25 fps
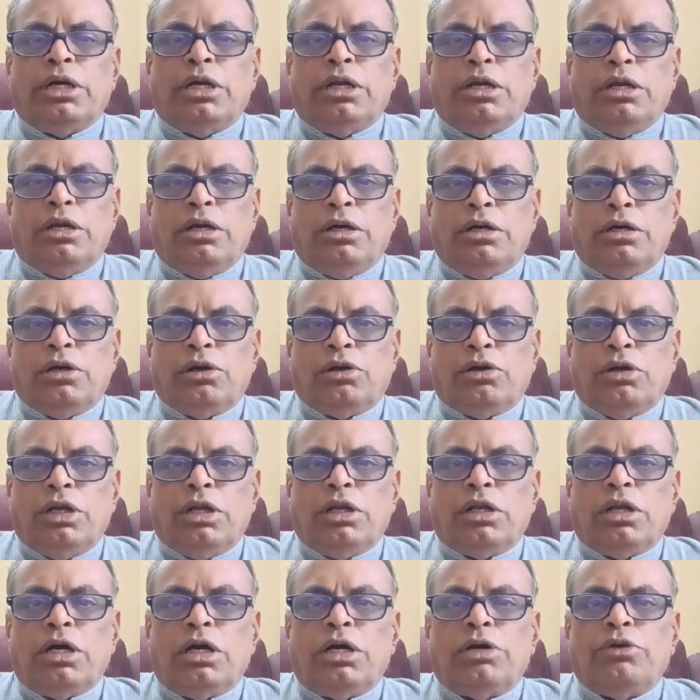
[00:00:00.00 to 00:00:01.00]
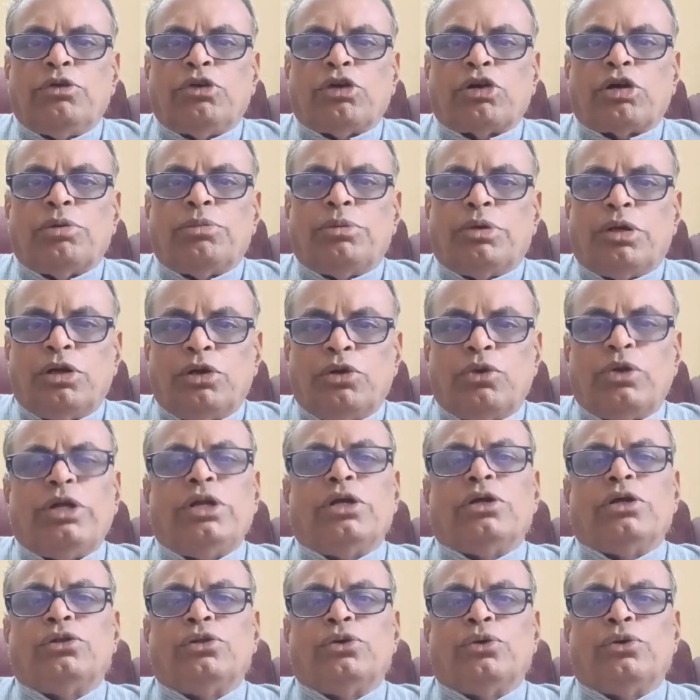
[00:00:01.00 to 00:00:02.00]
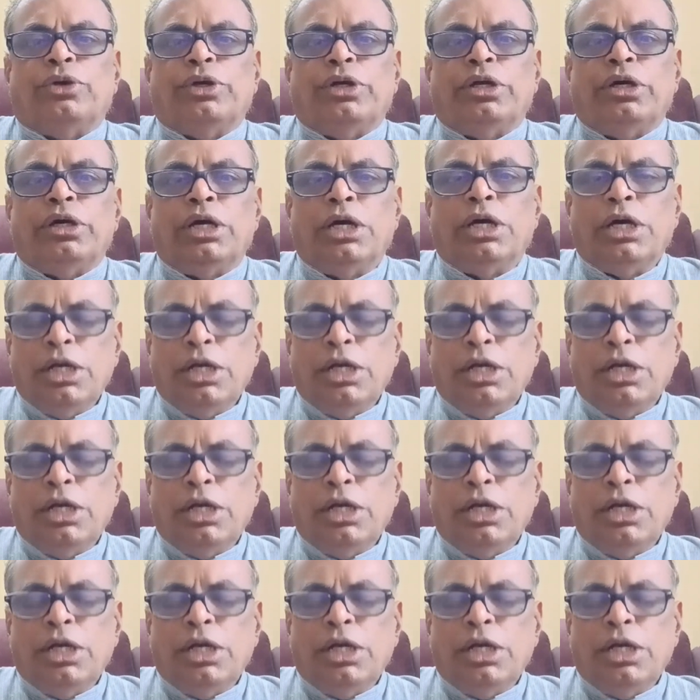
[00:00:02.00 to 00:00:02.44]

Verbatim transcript: எல்லாருக்கும் எல்லாவற்றுக்கும் நடுவில் இருந்து கொண்டு